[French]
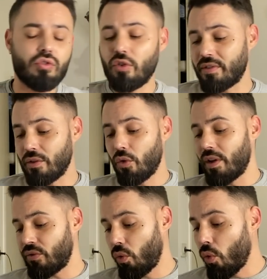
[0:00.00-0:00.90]
dans cette
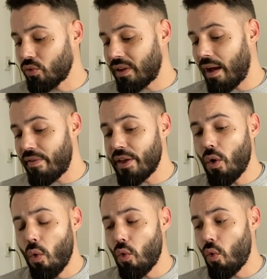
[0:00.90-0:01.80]
relation. On travaille,
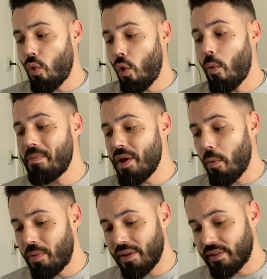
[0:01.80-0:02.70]
on, met en
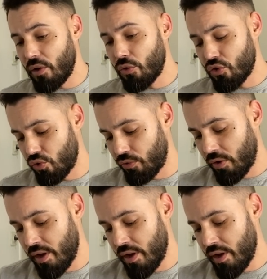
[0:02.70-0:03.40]
place quelque chose.